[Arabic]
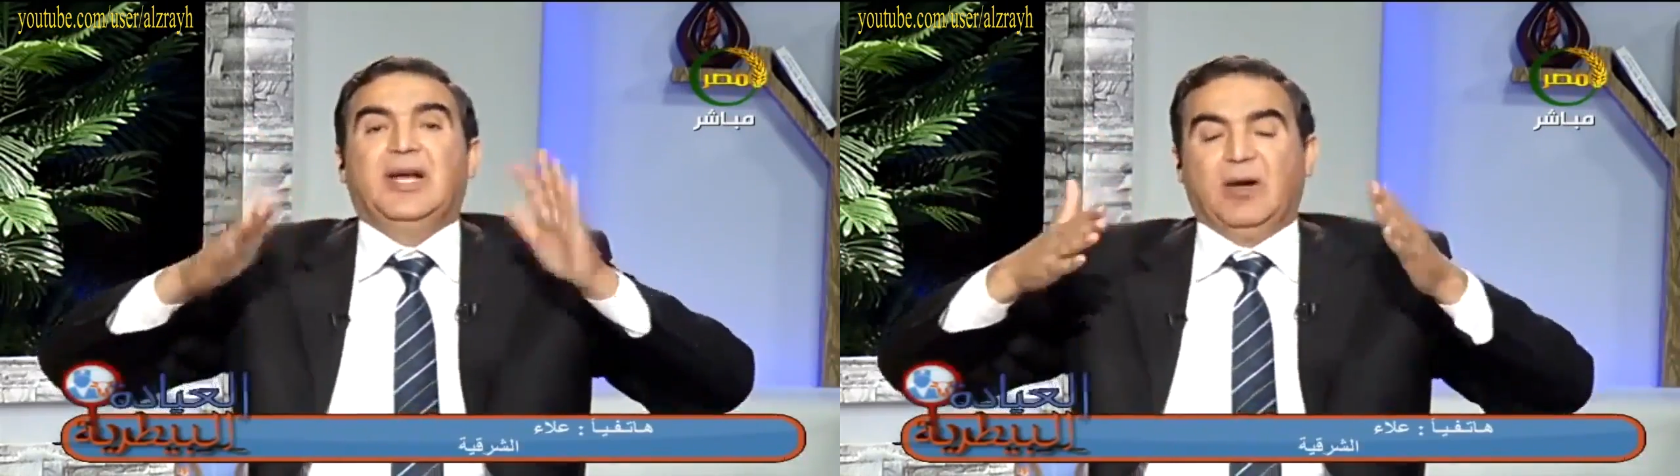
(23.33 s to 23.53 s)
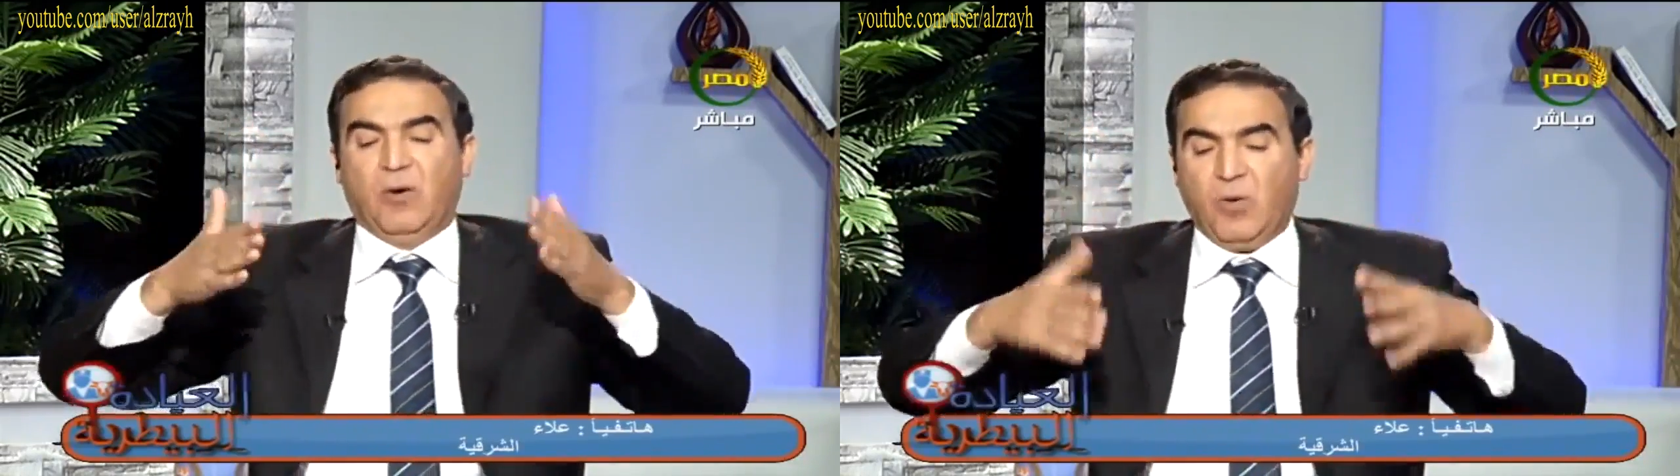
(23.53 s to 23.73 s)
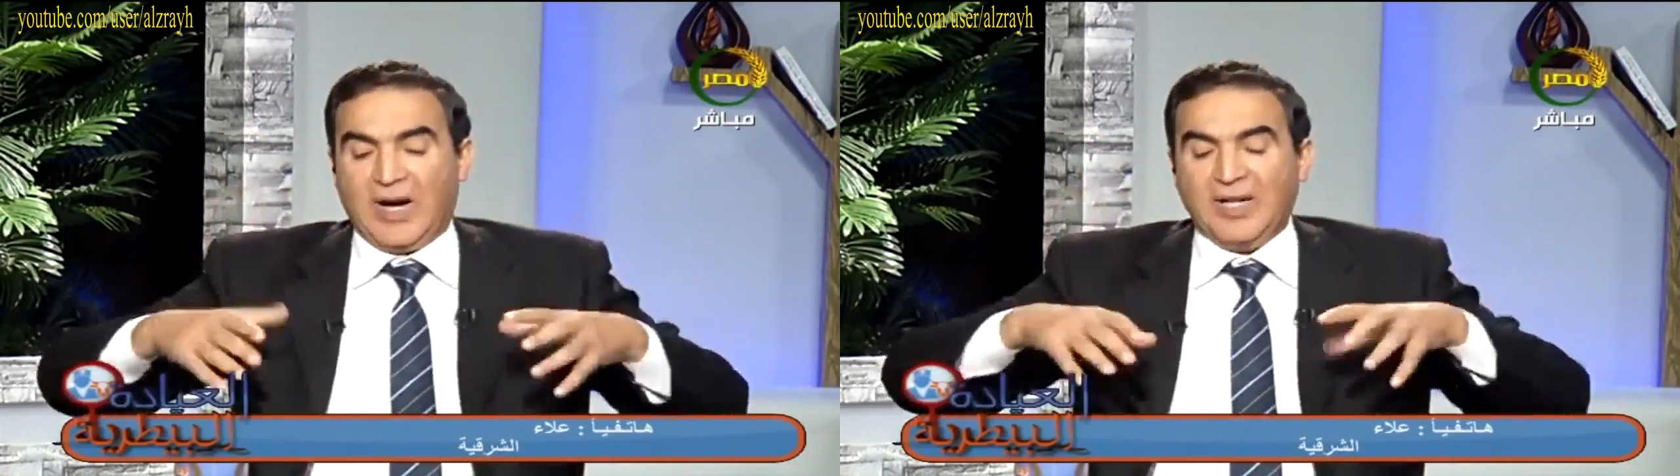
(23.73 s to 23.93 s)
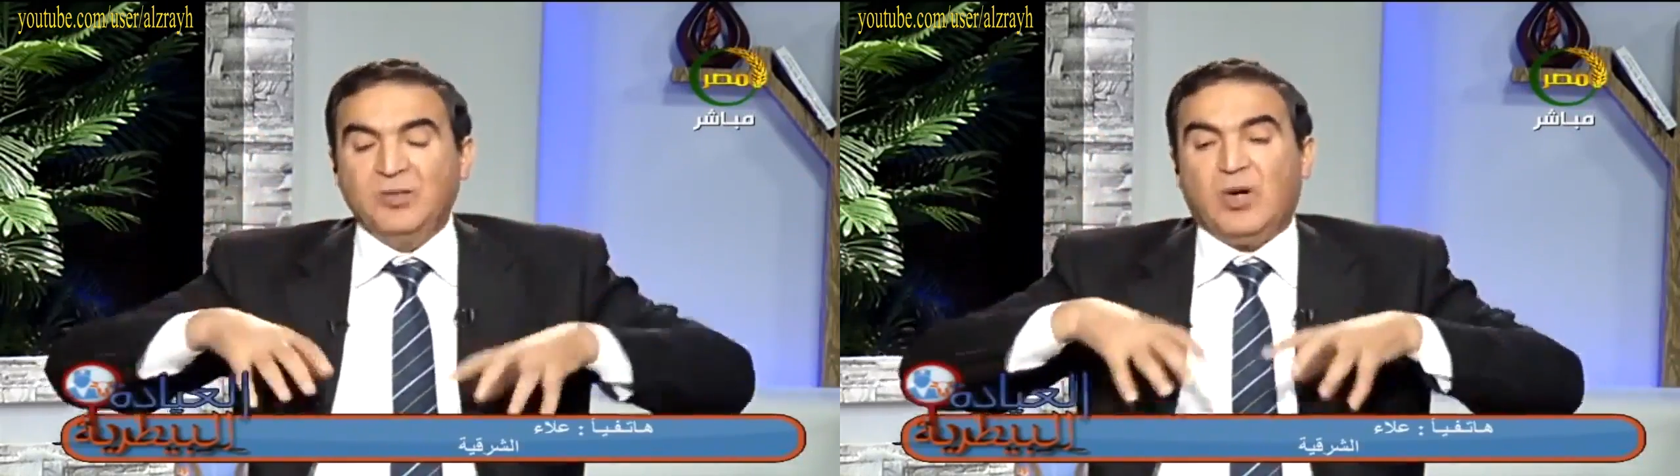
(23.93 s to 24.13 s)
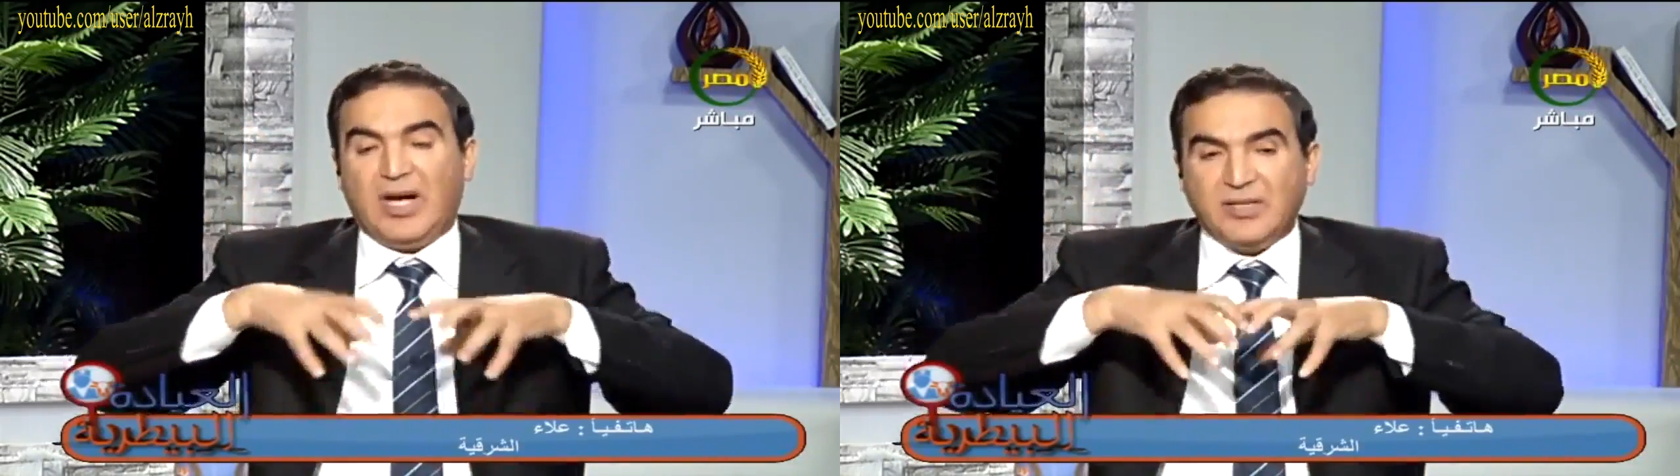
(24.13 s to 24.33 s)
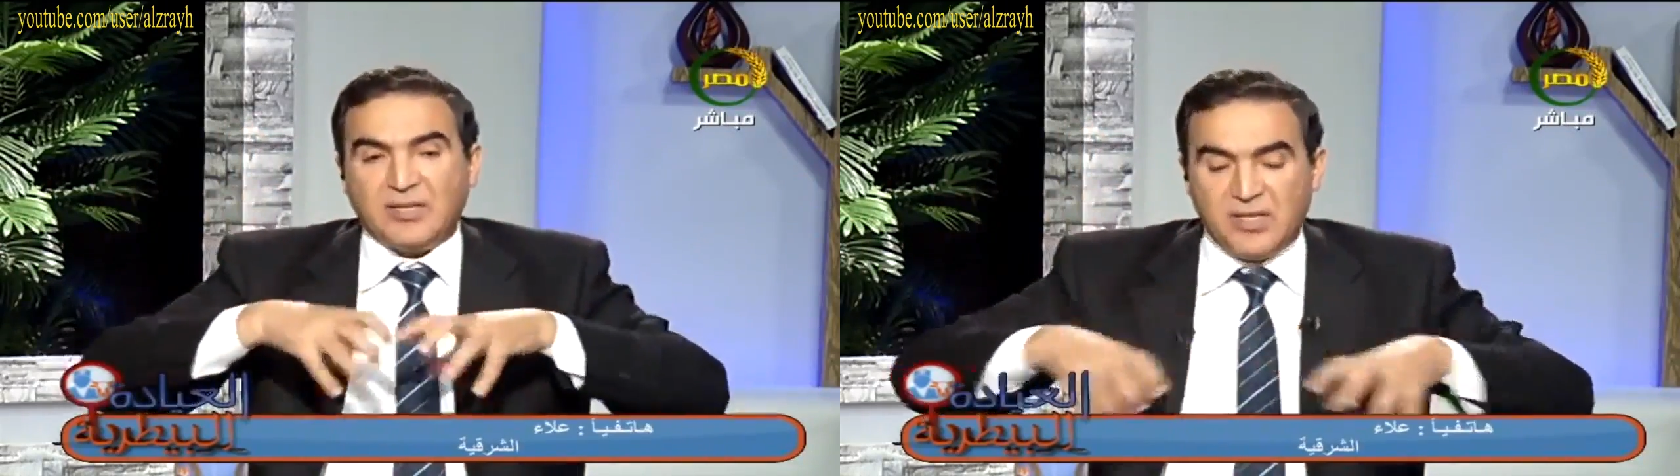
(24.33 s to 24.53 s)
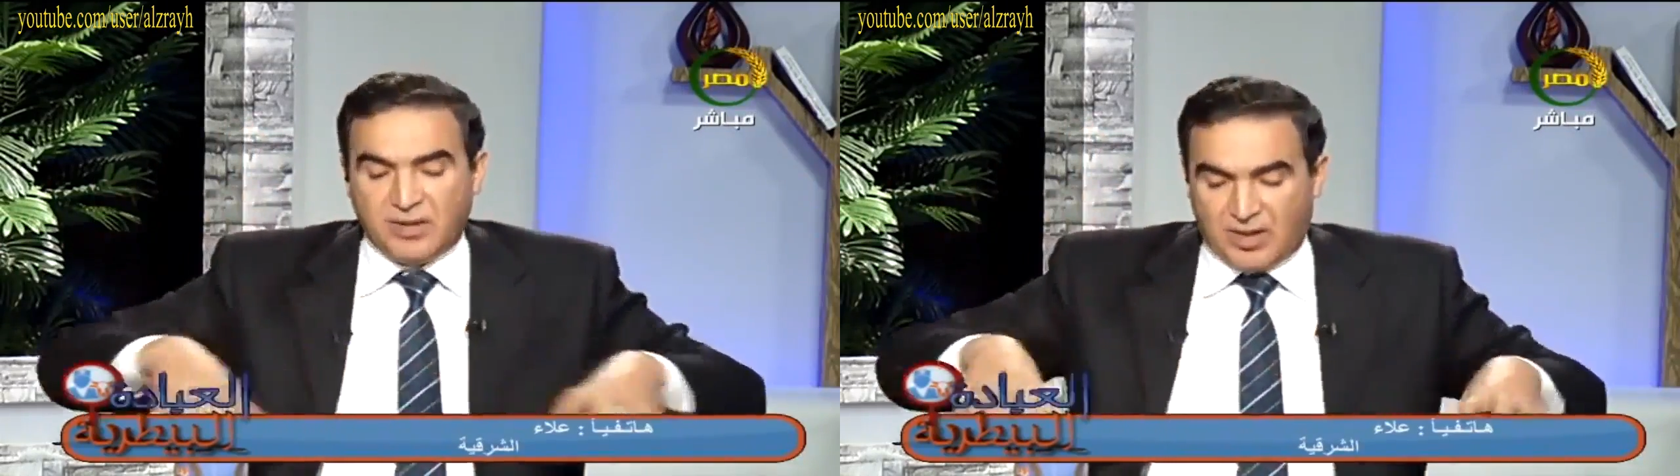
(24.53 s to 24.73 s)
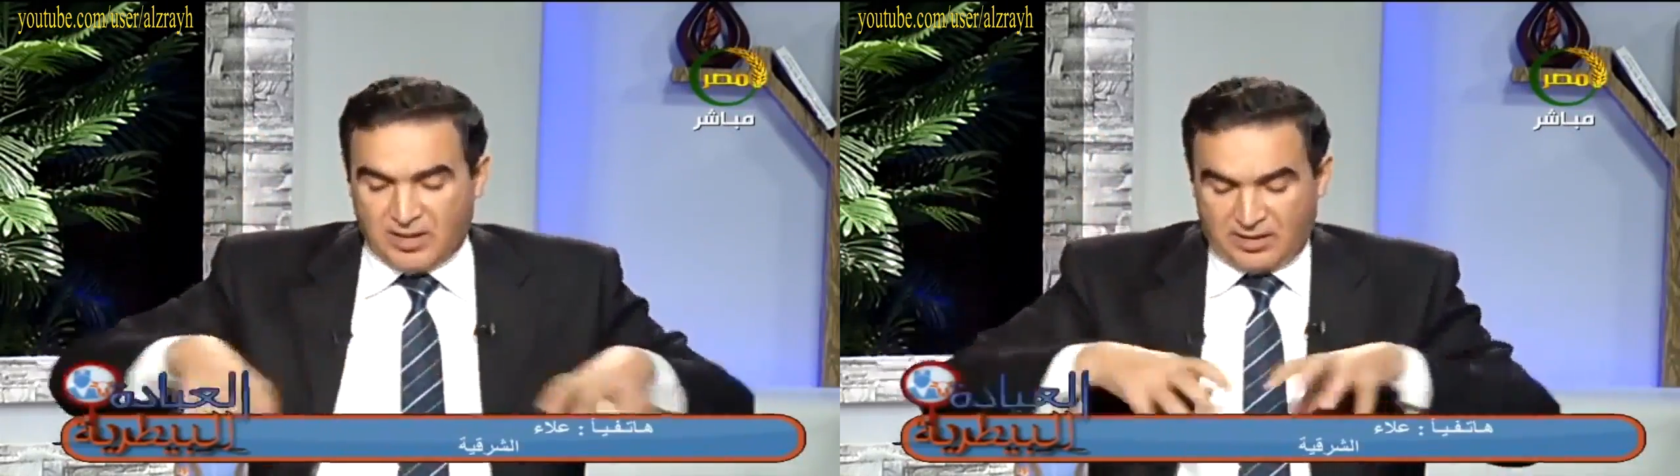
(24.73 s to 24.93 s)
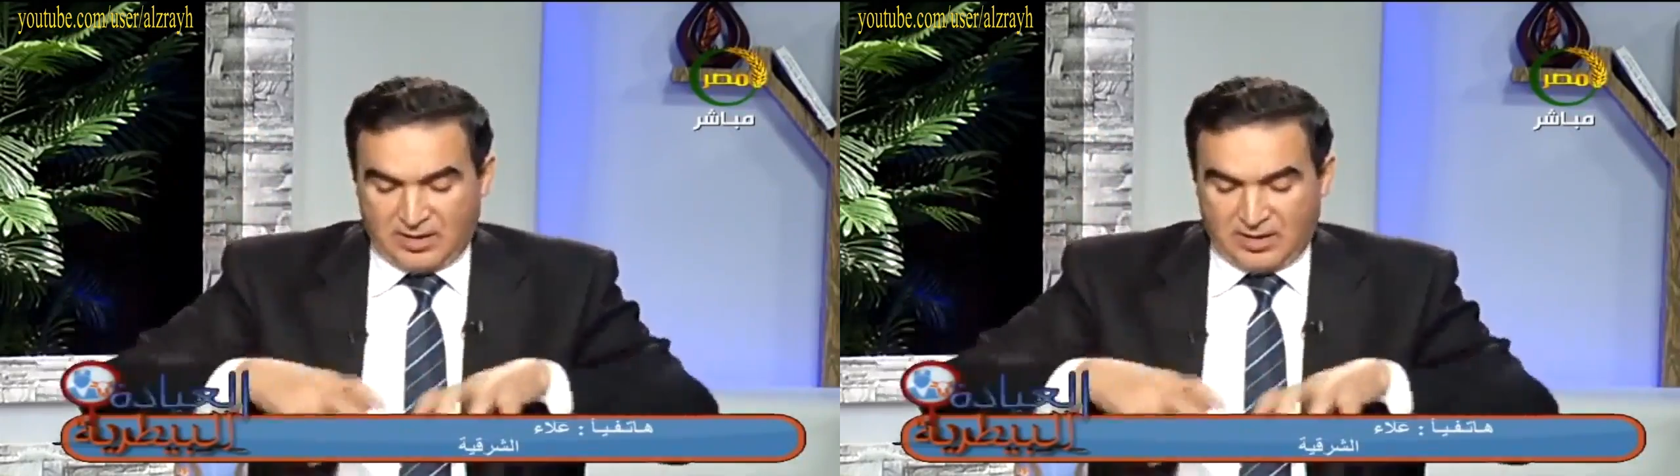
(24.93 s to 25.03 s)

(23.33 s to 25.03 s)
لو هو عنده حظيره